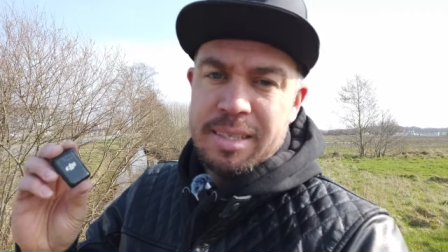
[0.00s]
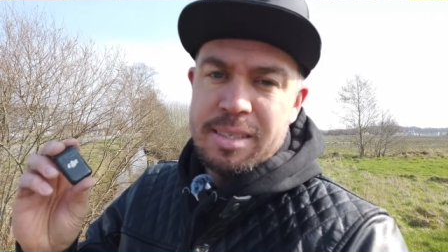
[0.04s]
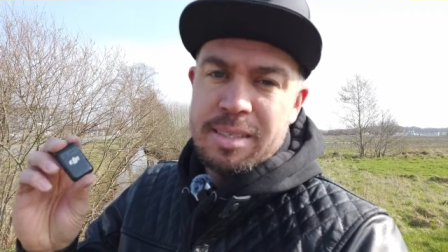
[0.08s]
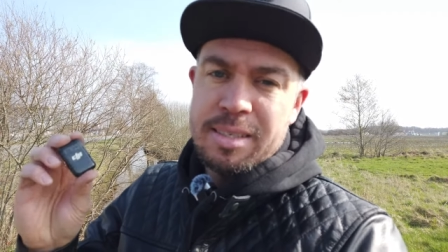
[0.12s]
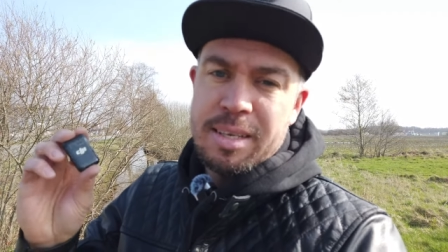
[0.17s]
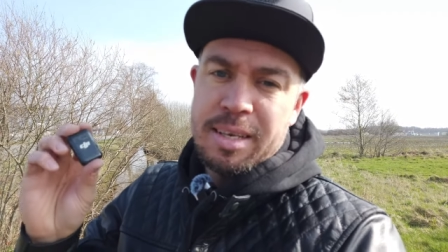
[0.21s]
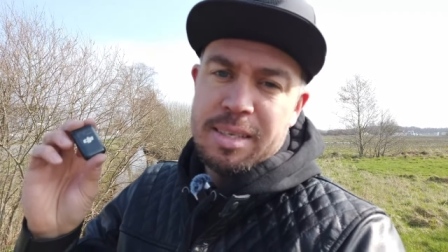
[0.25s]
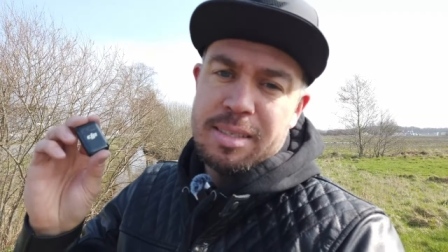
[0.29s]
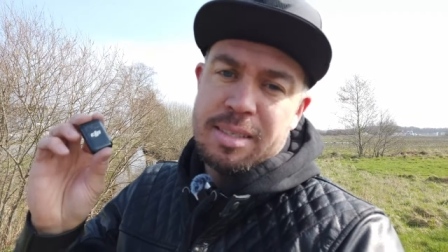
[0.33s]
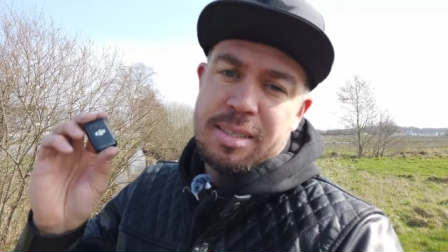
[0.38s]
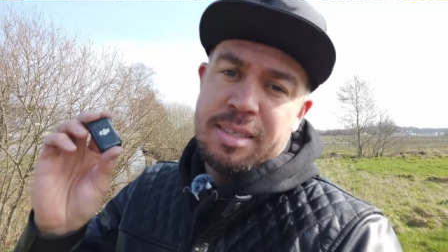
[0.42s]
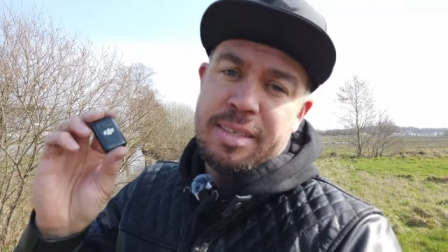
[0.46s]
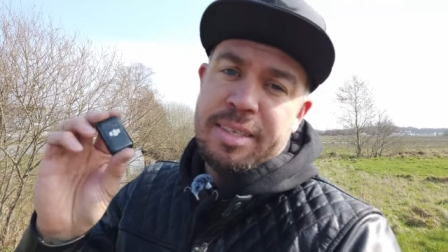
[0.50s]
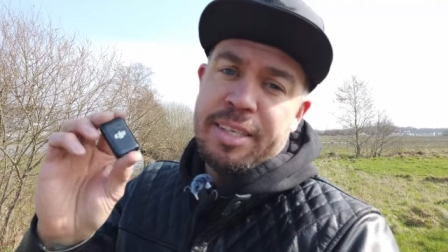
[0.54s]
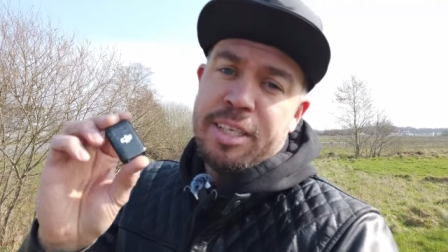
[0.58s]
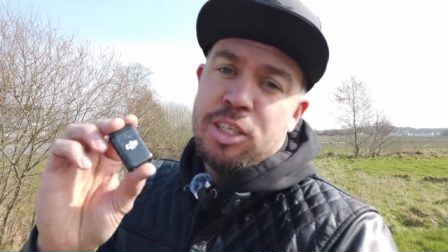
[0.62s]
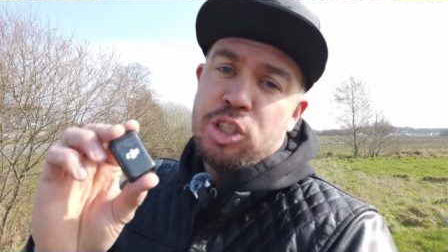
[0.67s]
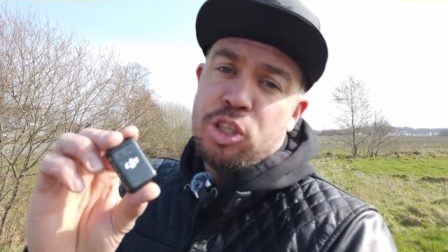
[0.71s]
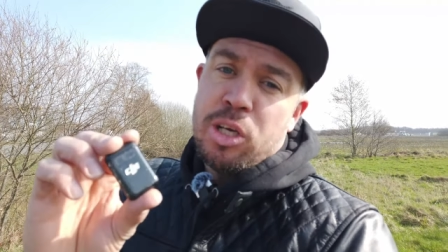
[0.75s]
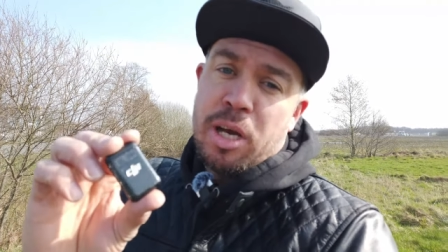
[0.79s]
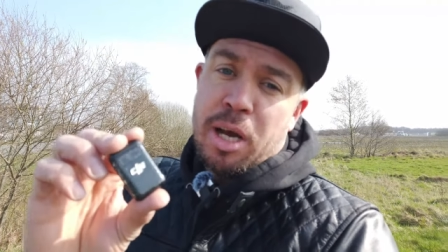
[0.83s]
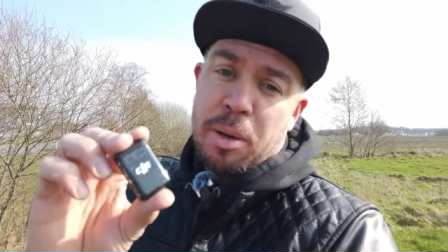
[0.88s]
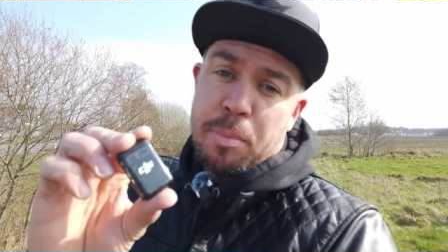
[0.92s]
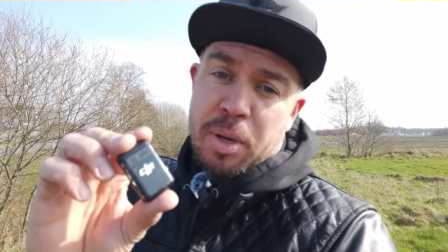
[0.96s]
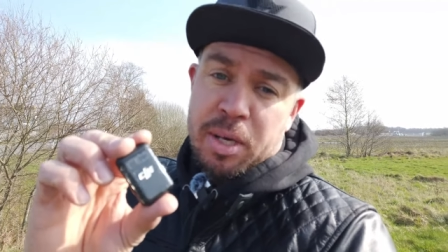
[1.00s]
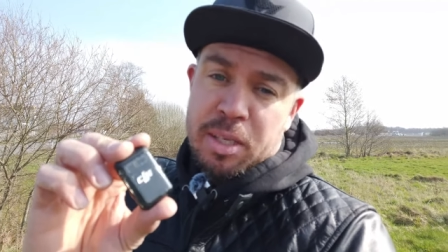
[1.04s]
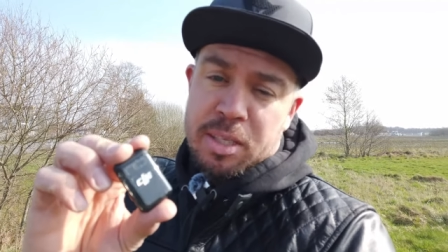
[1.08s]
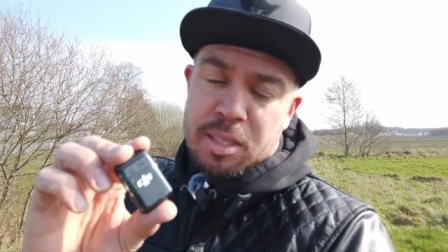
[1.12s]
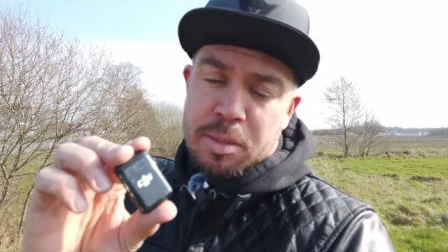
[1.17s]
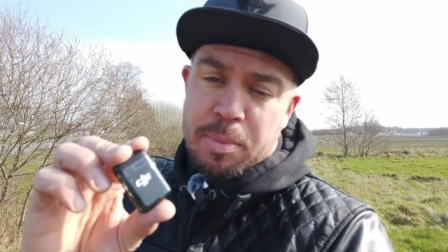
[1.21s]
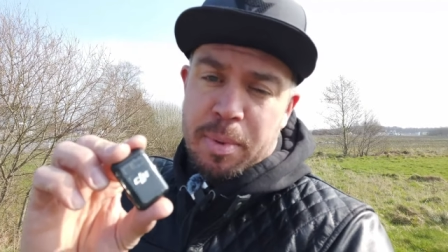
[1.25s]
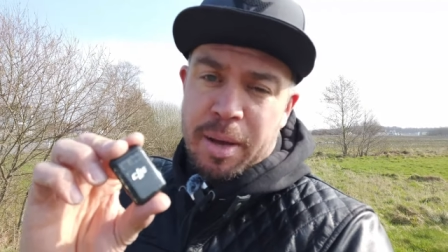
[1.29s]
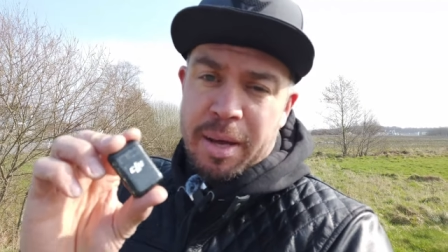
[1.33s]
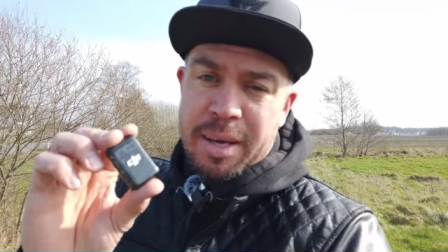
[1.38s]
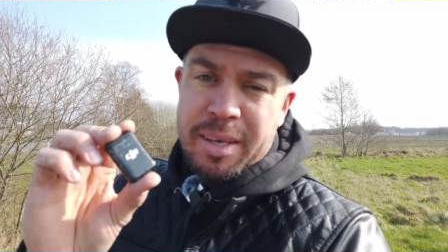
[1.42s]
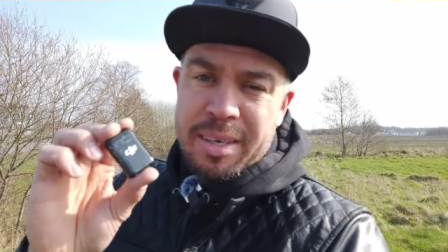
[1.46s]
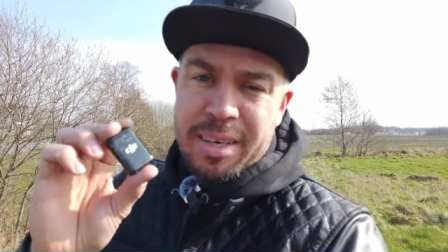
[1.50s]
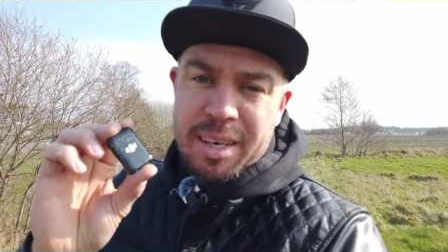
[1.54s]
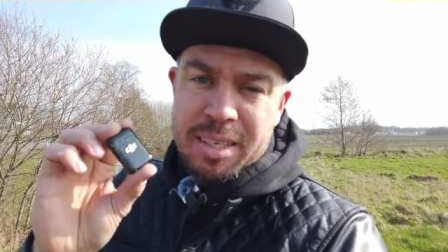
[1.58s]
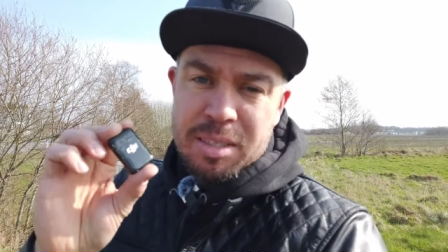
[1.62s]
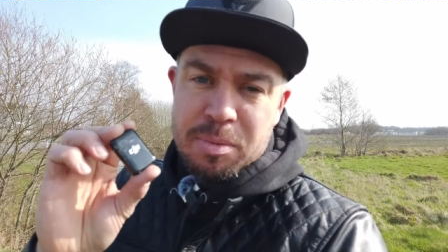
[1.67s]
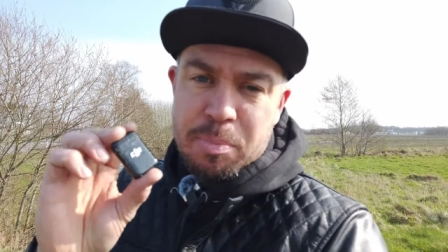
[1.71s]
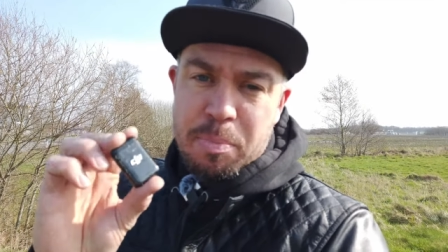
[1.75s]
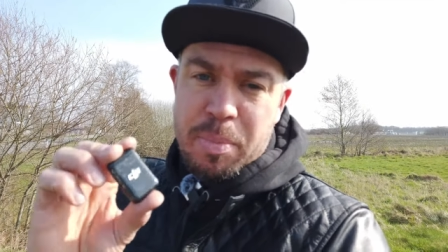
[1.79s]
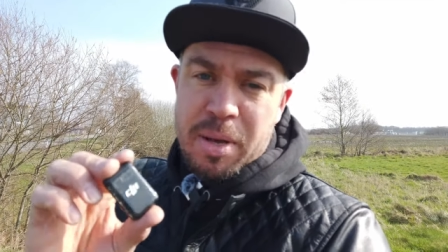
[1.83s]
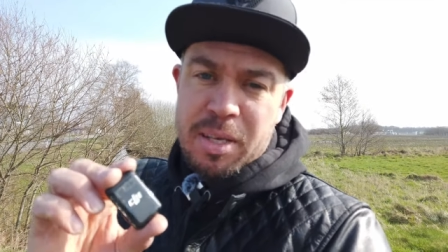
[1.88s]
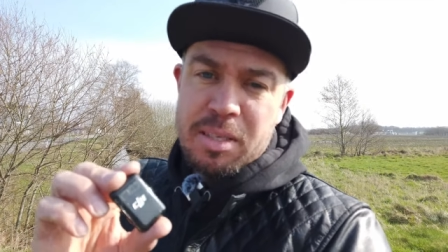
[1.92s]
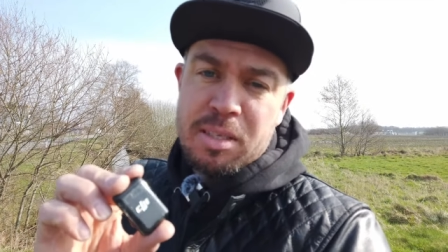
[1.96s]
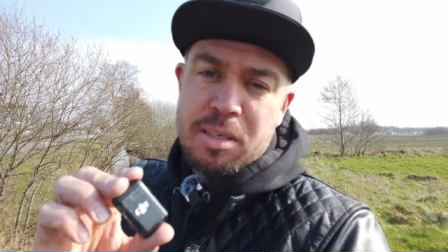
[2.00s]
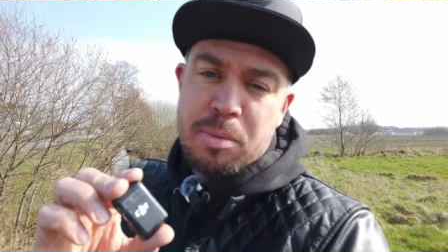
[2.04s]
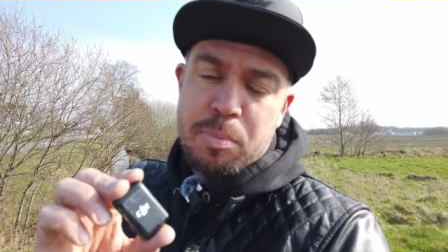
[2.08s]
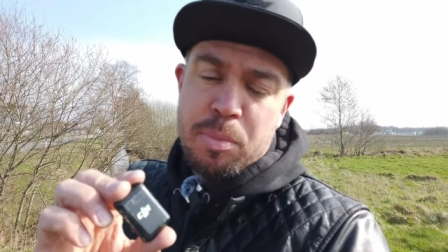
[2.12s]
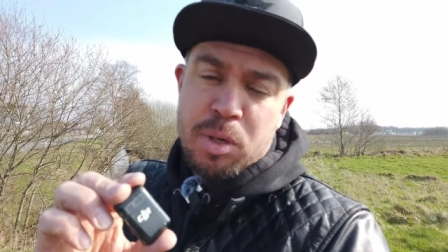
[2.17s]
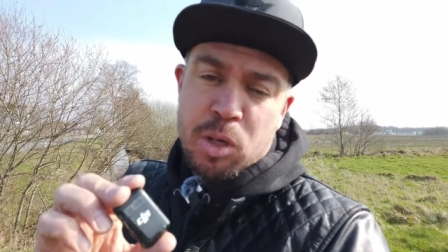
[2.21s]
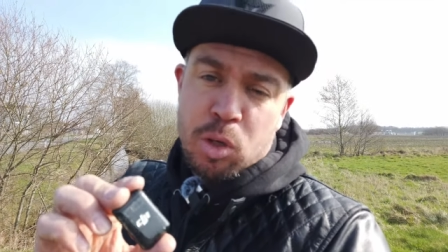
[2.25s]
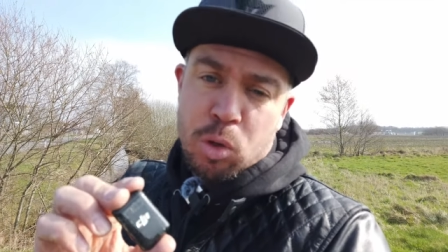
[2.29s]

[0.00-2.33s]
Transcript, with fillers: ist das DJI Mic 2 das beste